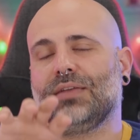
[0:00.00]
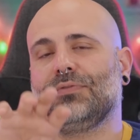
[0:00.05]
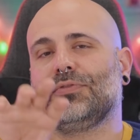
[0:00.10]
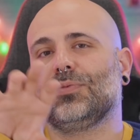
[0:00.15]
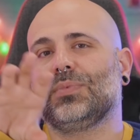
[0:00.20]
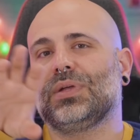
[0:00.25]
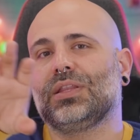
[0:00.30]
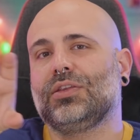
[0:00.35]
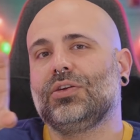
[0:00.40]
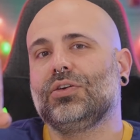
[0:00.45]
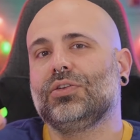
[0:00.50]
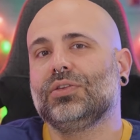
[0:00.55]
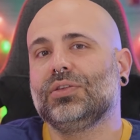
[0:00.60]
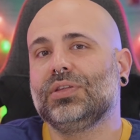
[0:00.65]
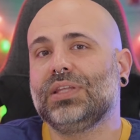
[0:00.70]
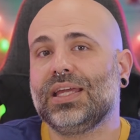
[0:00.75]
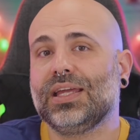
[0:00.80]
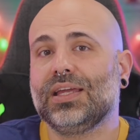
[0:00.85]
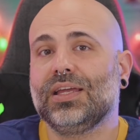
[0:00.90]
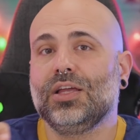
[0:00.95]
la
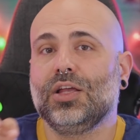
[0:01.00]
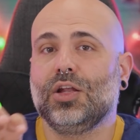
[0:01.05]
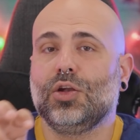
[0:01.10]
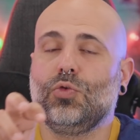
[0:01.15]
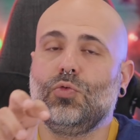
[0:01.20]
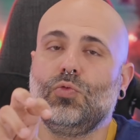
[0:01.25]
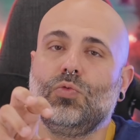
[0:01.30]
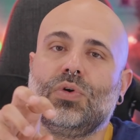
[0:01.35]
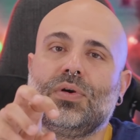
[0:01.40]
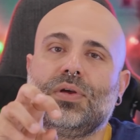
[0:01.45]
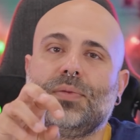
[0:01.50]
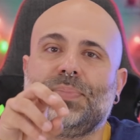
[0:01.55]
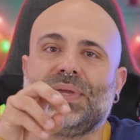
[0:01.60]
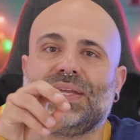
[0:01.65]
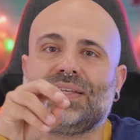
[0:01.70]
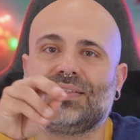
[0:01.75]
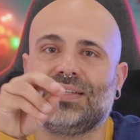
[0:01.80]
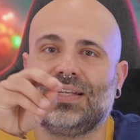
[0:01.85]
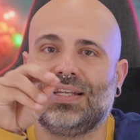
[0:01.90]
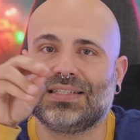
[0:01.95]
información de 9
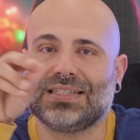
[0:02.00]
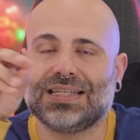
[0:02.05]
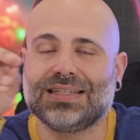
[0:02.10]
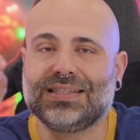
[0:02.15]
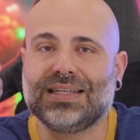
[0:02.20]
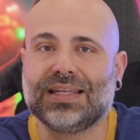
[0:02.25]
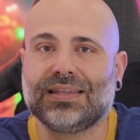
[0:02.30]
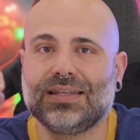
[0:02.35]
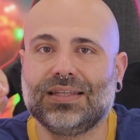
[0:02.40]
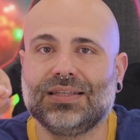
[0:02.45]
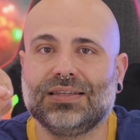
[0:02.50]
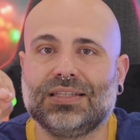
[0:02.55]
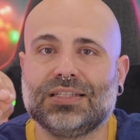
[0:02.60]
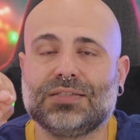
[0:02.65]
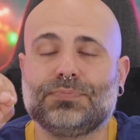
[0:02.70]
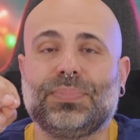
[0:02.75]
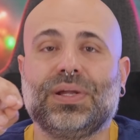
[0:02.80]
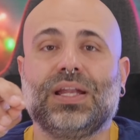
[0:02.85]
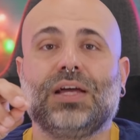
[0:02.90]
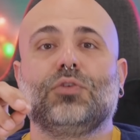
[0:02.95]
píxeles
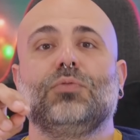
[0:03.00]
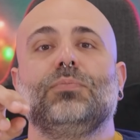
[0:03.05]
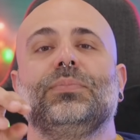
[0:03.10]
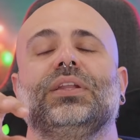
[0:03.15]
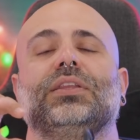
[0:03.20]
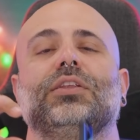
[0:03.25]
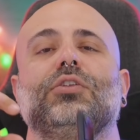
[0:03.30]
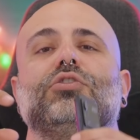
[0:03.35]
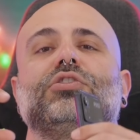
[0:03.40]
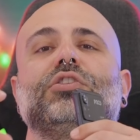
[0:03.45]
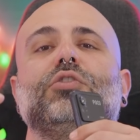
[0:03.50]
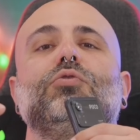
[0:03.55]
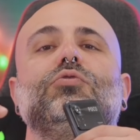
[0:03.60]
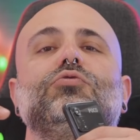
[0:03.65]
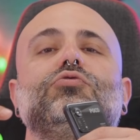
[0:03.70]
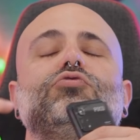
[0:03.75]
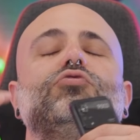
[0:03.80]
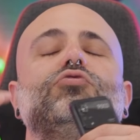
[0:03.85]
adyacentes para convertirlos en un